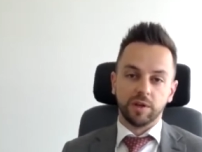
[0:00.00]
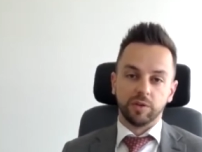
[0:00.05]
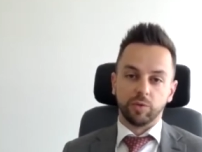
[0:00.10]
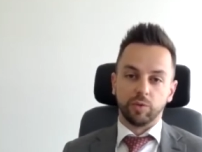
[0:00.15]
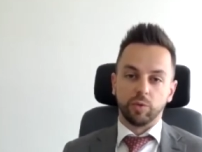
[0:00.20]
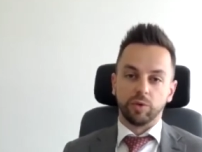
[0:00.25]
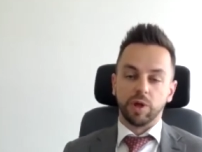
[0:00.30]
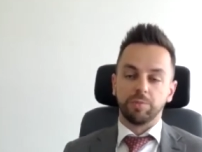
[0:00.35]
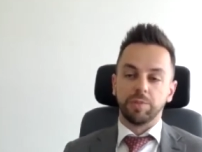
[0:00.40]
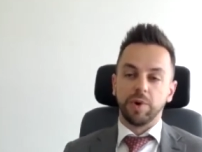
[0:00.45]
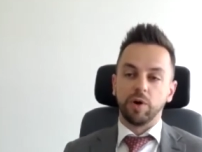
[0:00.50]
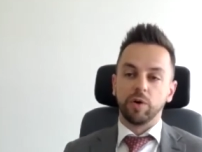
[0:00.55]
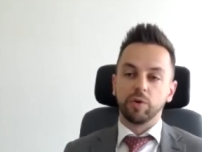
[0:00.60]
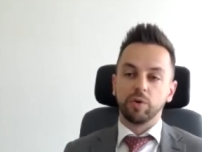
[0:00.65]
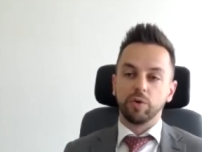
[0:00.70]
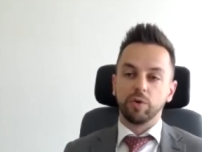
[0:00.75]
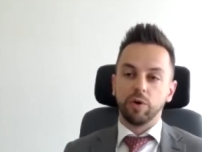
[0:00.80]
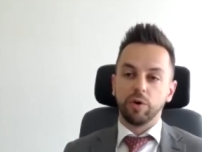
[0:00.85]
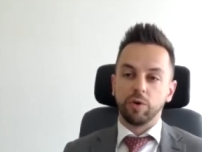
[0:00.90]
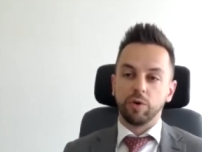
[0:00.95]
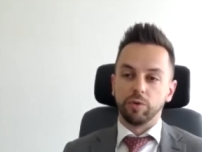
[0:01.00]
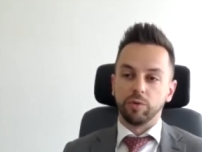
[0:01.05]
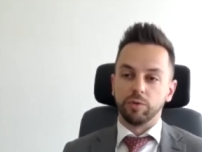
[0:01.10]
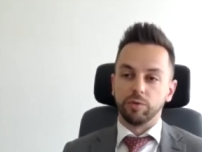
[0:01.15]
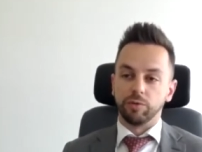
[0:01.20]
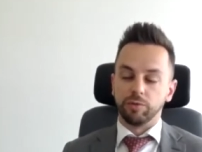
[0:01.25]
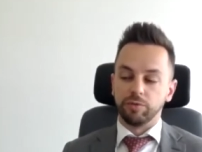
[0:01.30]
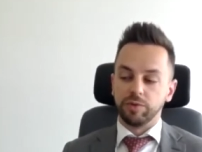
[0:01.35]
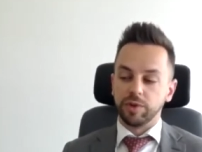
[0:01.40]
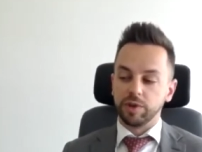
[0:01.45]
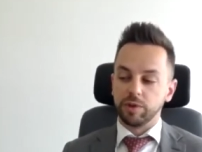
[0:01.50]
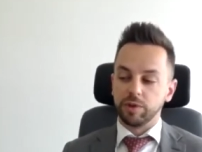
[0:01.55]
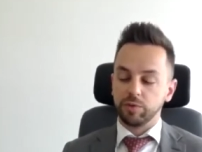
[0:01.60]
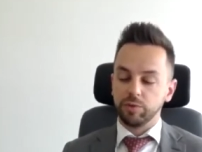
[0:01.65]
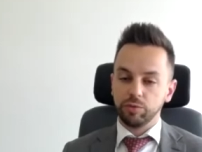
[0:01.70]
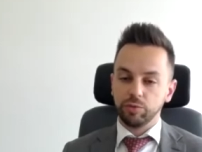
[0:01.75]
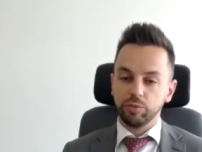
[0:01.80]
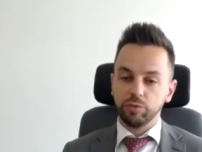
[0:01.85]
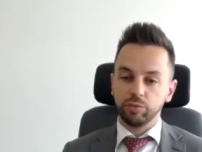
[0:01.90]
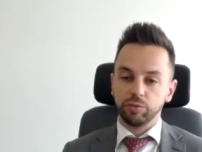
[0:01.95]
Donc on n'a pas encore euh,
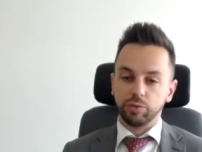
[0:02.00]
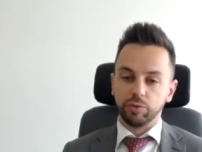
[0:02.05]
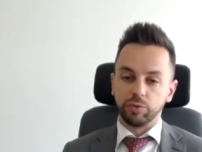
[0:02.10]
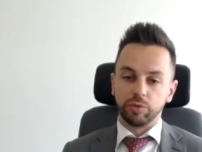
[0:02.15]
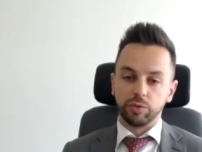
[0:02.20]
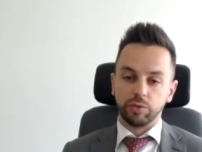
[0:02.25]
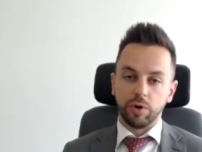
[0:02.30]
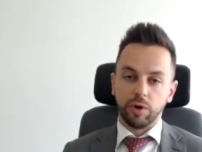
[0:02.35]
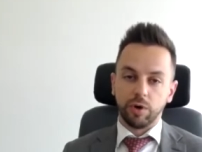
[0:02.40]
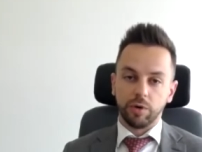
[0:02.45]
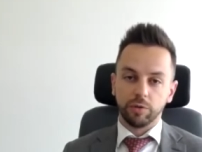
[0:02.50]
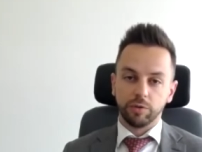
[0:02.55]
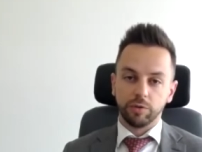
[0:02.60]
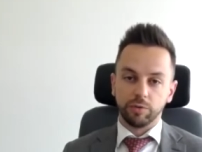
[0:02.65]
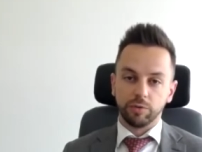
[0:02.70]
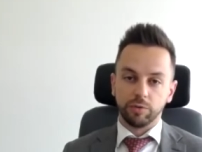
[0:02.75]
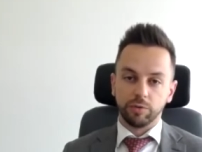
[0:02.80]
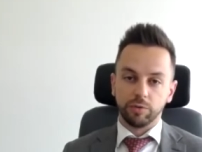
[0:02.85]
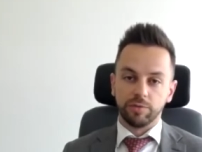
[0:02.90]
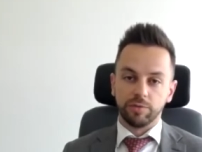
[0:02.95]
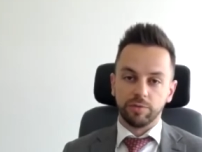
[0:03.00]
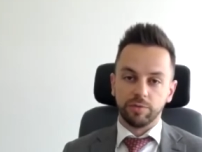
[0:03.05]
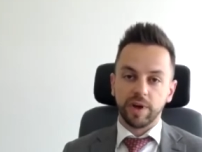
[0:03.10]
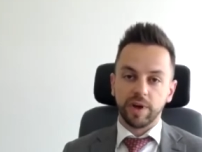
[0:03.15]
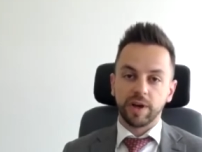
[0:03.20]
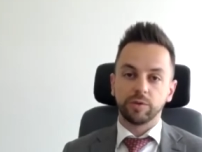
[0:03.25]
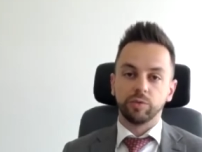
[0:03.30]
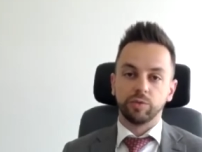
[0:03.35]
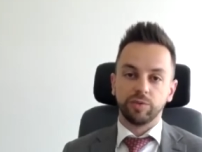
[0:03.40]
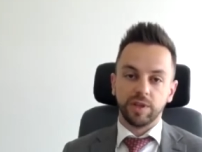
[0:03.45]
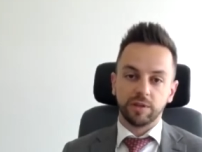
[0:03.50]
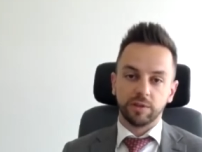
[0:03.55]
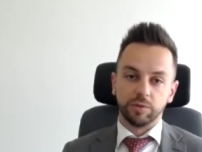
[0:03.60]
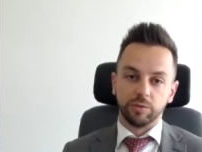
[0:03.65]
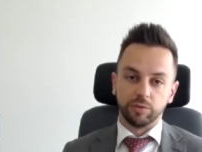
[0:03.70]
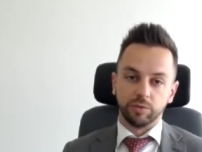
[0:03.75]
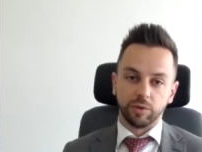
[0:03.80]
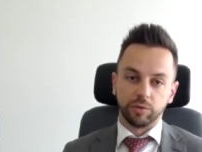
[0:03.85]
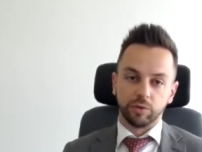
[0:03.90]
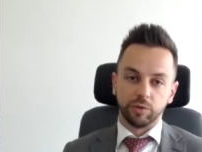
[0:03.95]
vécu, nous, de, grandes vagues de faillites
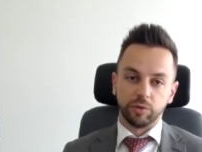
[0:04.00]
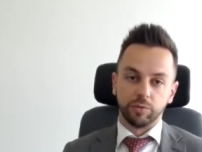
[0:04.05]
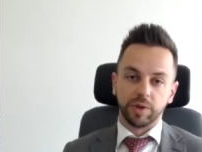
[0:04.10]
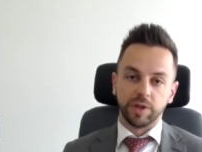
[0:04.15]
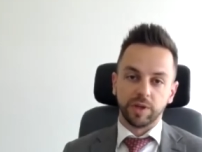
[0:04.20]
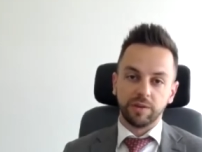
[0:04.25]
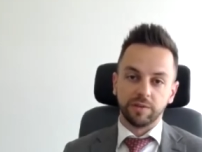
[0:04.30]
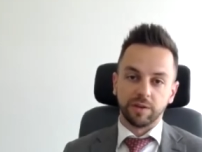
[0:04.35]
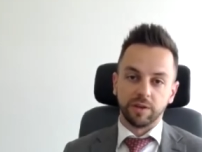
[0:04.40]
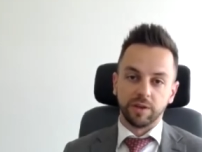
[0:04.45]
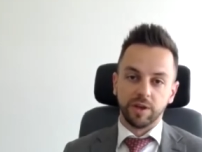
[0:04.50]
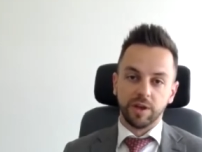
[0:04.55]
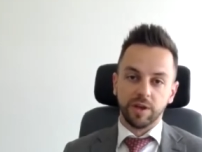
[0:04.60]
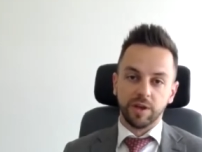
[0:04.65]
d'entreprises,